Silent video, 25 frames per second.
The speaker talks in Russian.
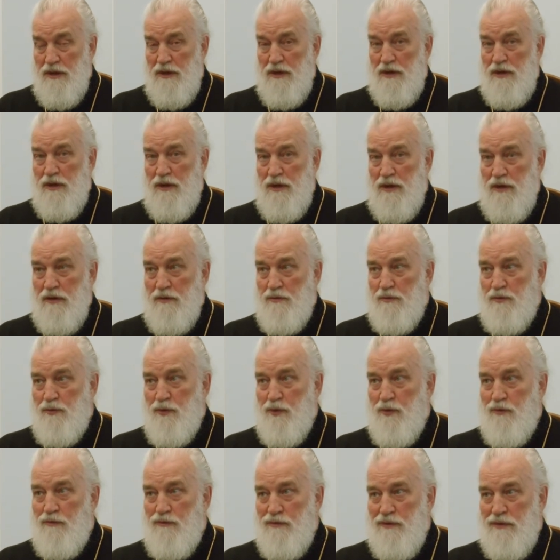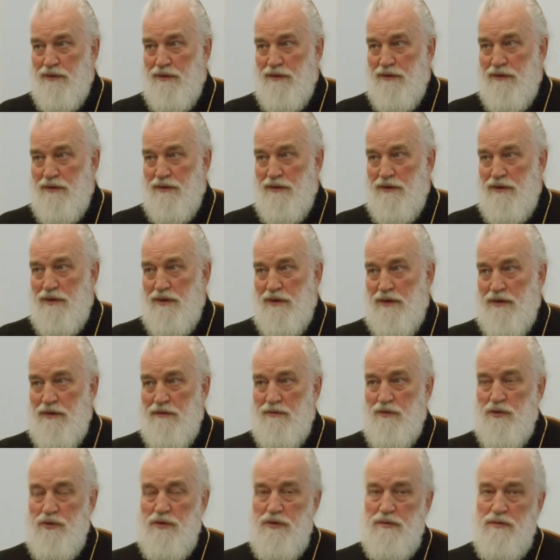не повод для
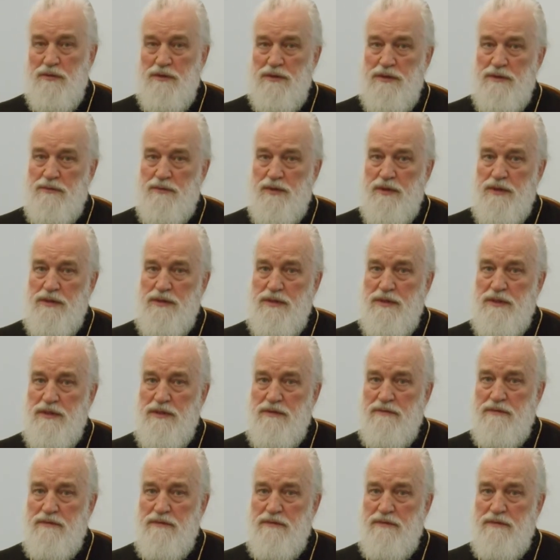того, чтобы запретить